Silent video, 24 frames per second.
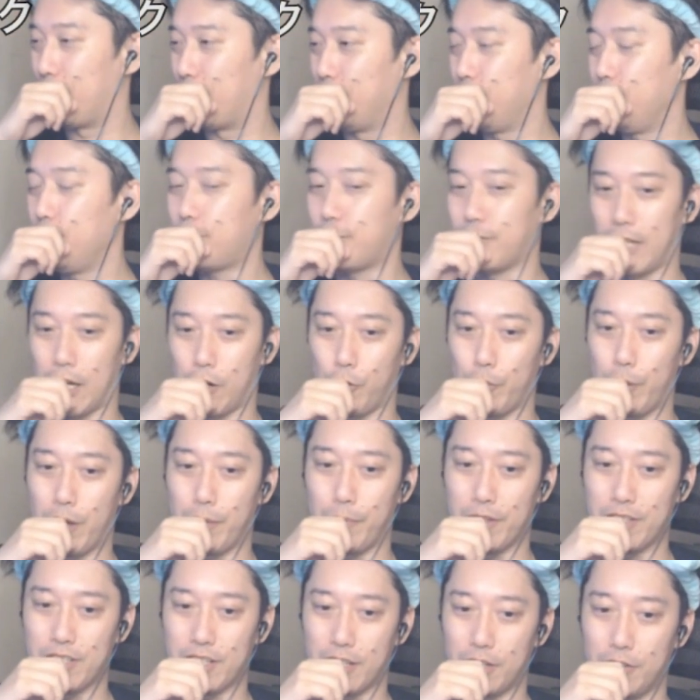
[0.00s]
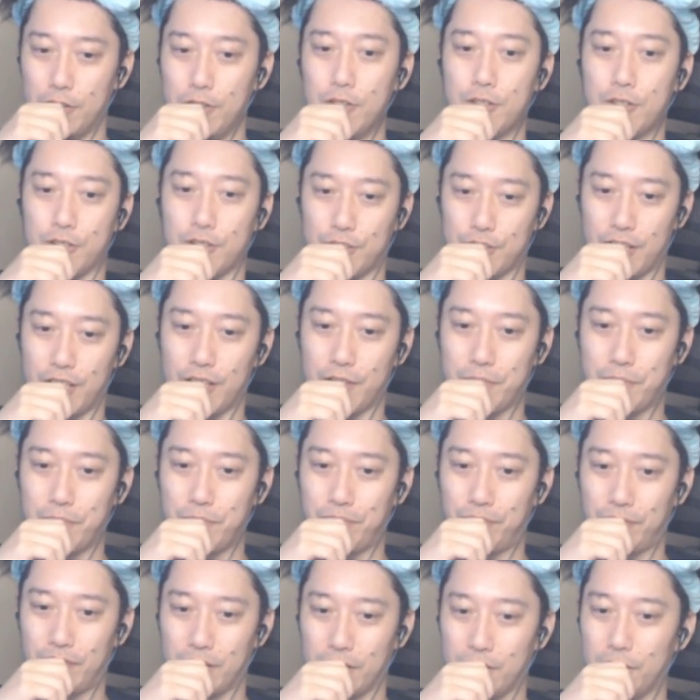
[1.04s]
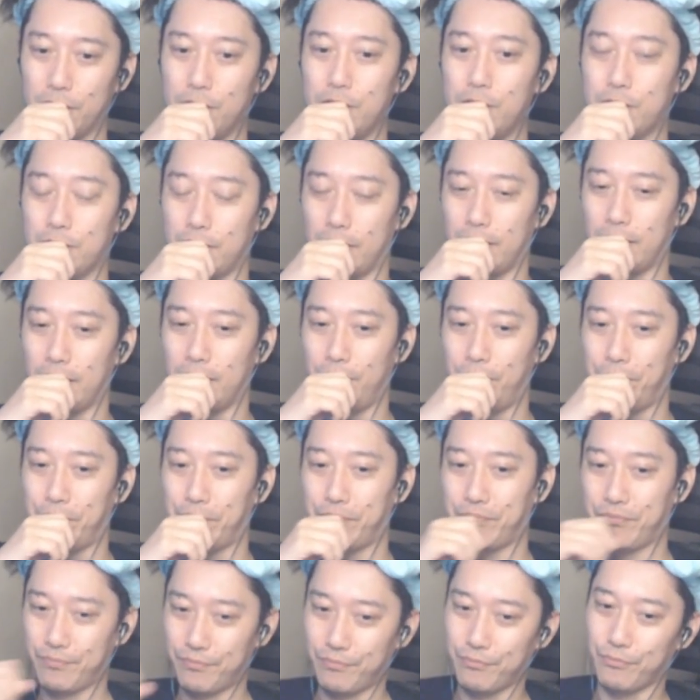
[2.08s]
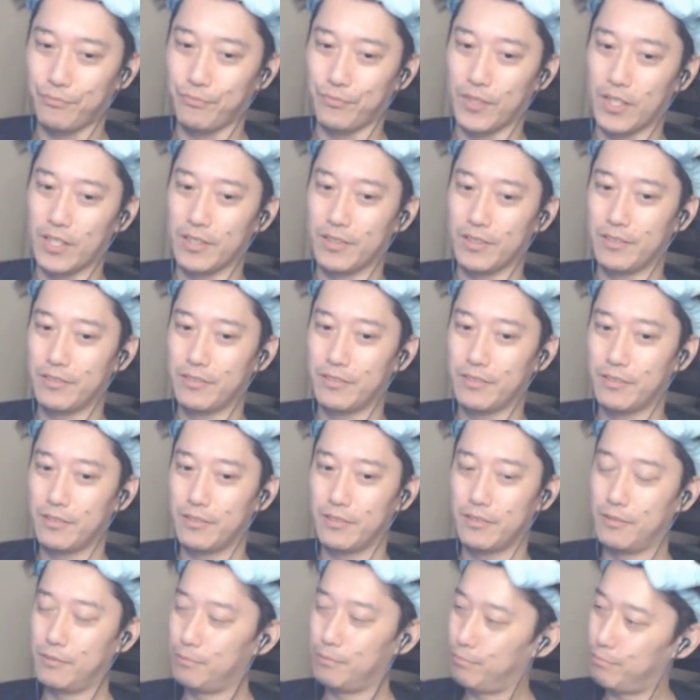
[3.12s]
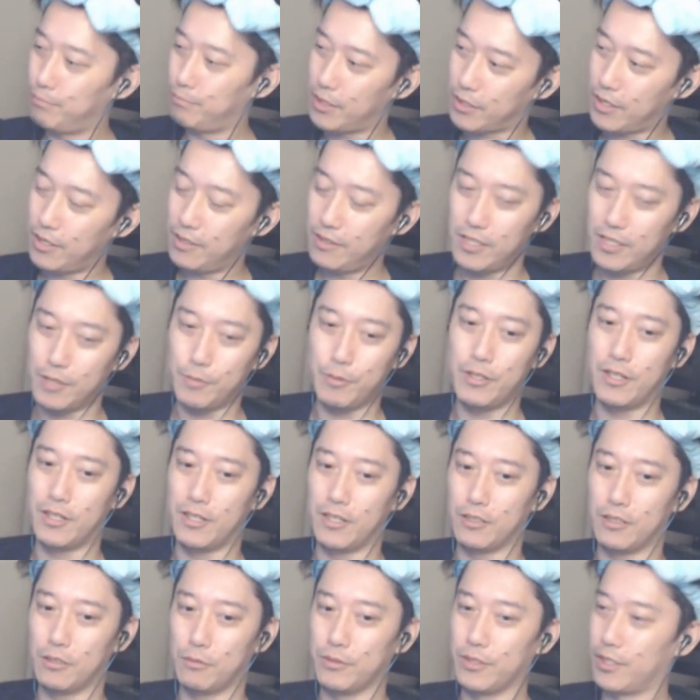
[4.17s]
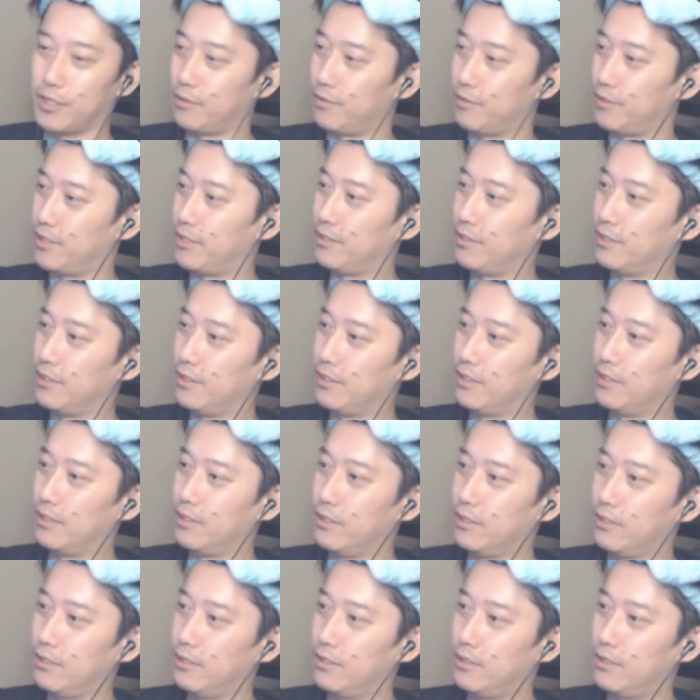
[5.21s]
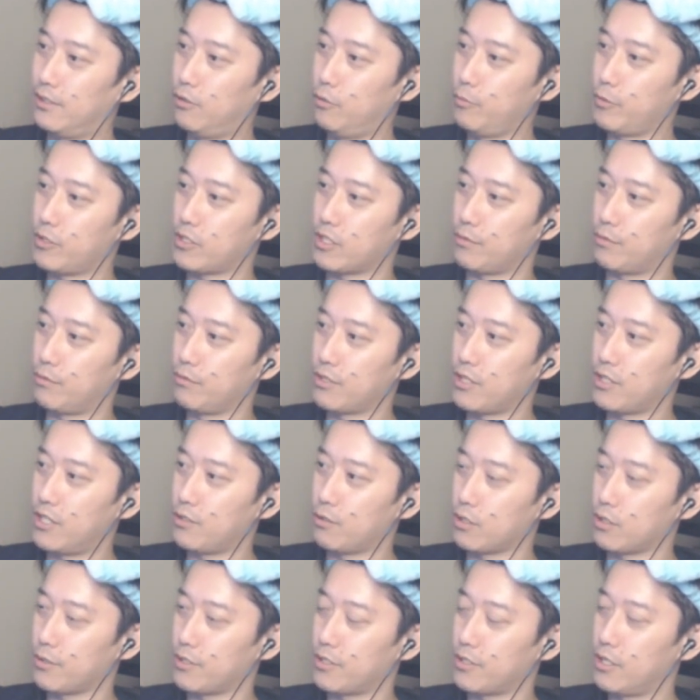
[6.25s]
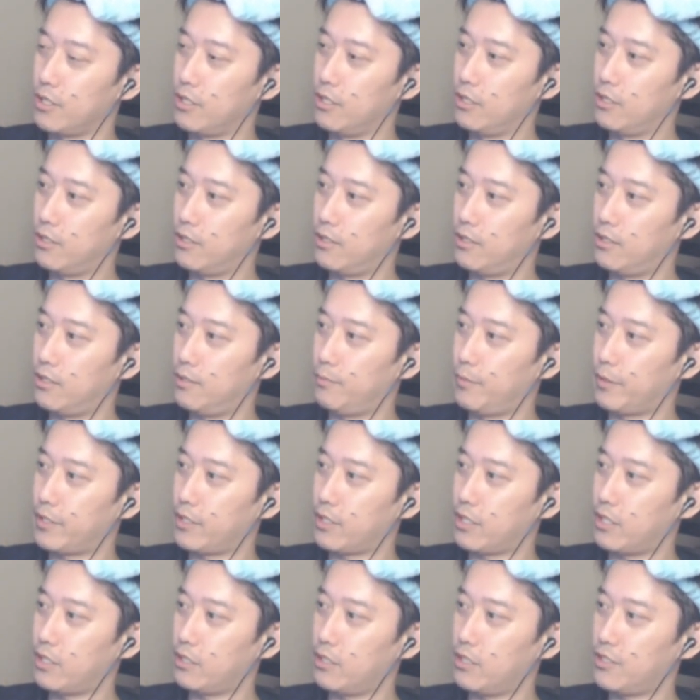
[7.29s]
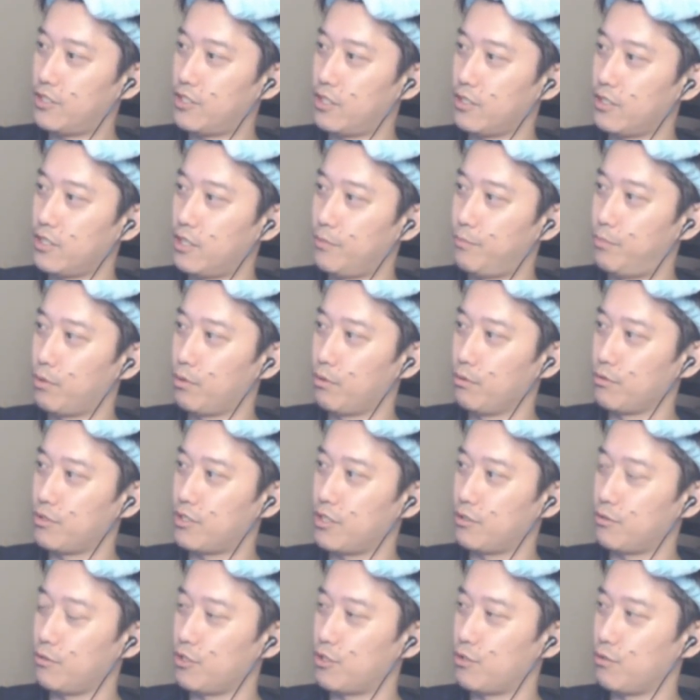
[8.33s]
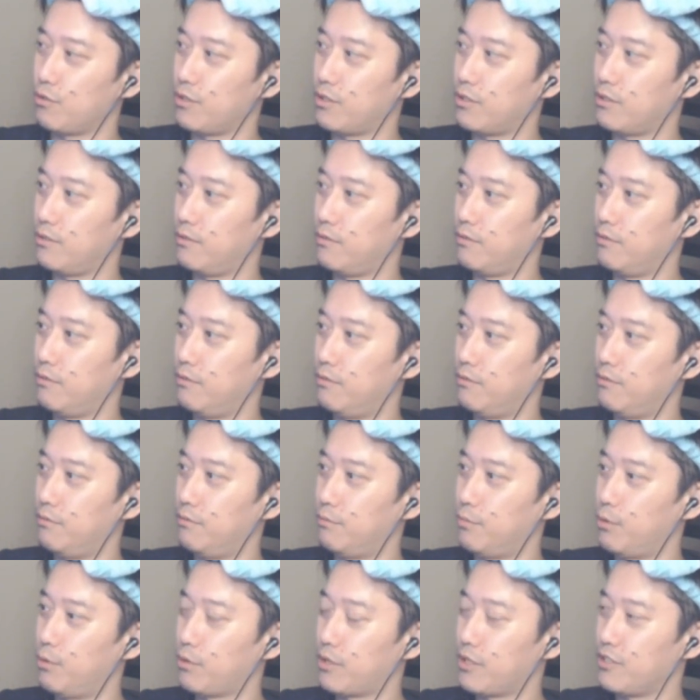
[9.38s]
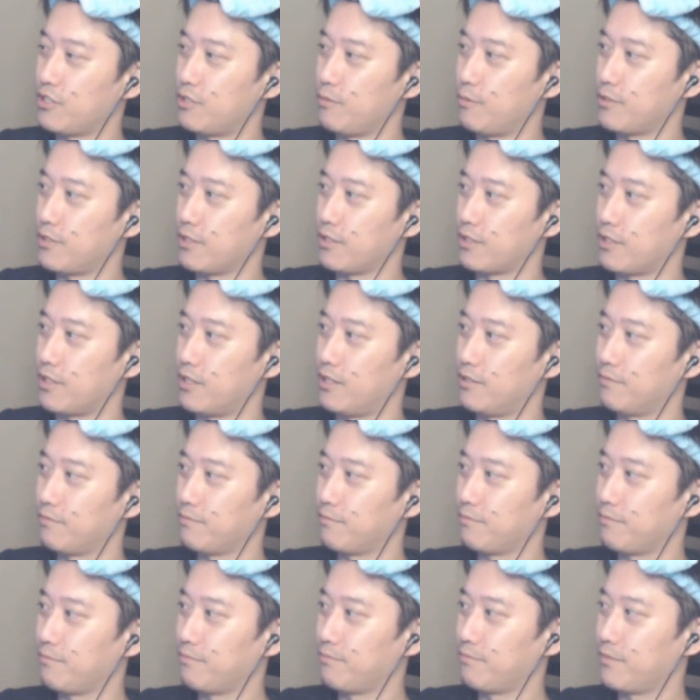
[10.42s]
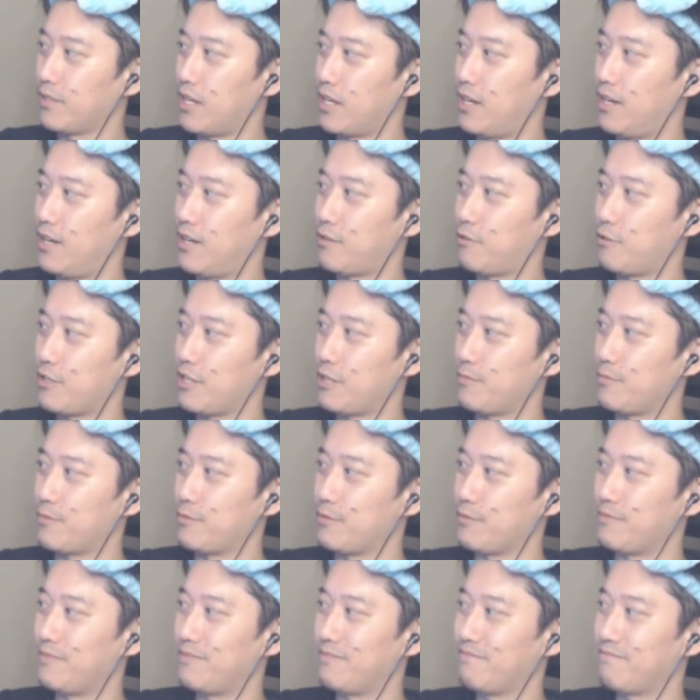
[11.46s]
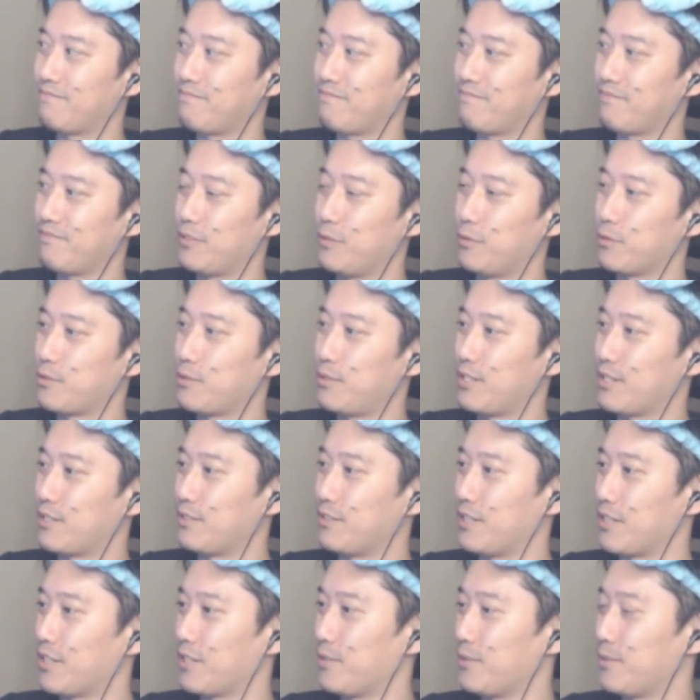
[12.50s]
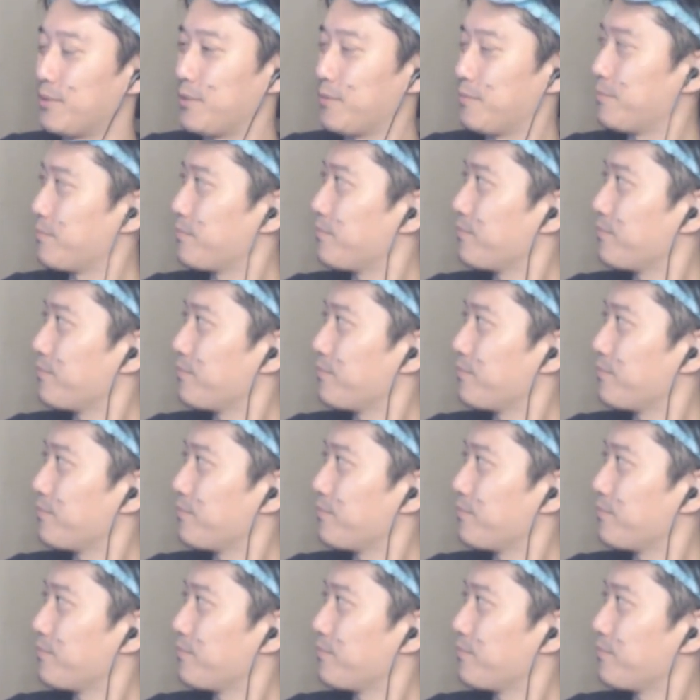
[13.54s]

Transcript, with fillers: あ、ルークだ。ごめん。間違えた。ルークっすね。ルークだな。うん、まあ、剣でもいいかなと思うんだけどね。えー、本家さん、不動心始まめます。えー、また、かなちゃんやポロンチたちと一緒に冒険しませんかああ、これ多分、おそらくだけど、